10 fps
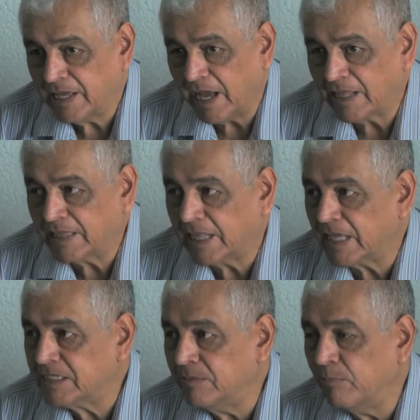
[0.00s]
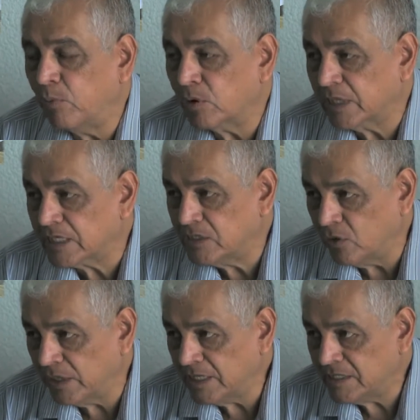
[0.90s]
ante las
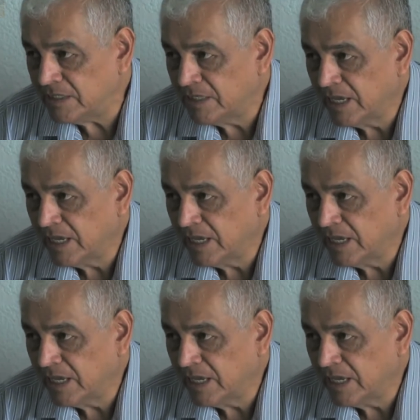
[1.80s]
importaciones,